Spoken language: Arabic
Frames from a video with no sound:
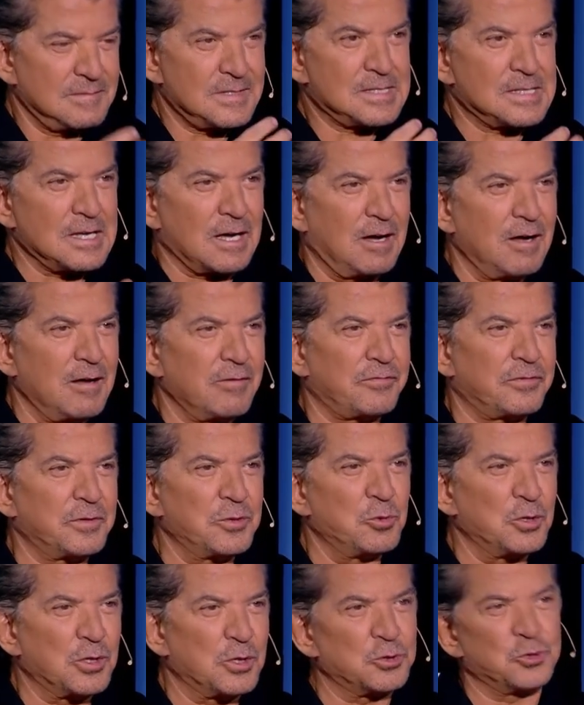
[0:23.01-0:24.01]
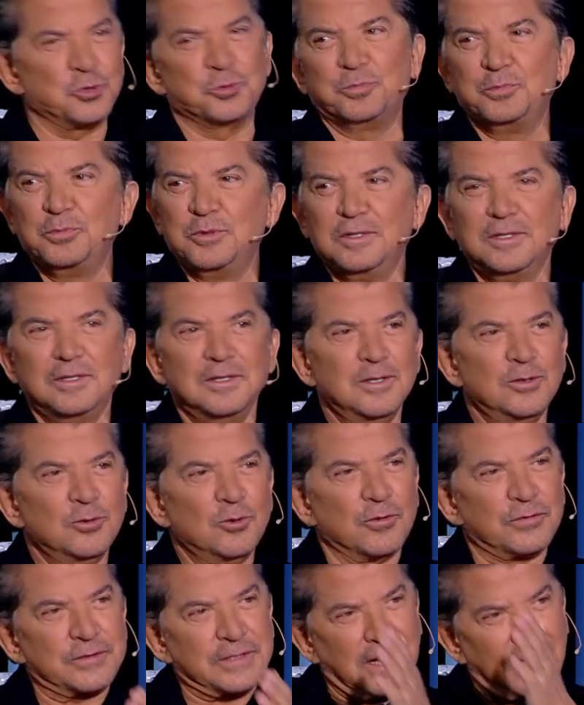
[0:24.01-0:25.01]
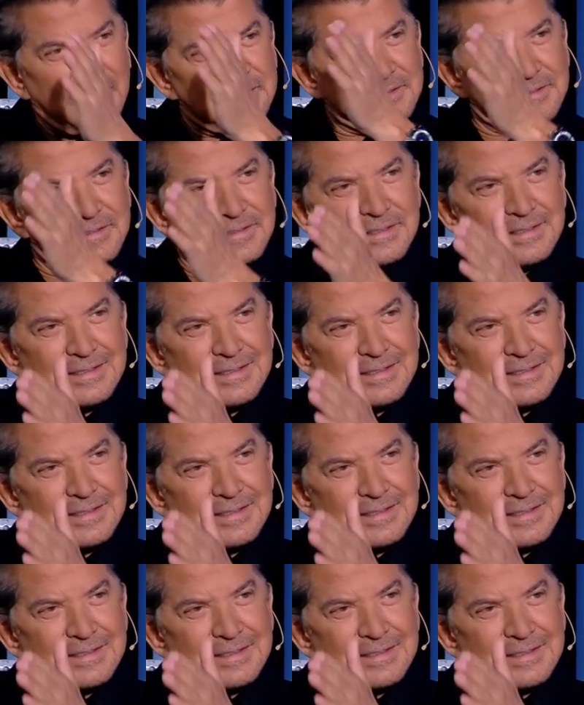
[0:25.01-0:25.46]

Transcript: الثقافه والكتب وفتحت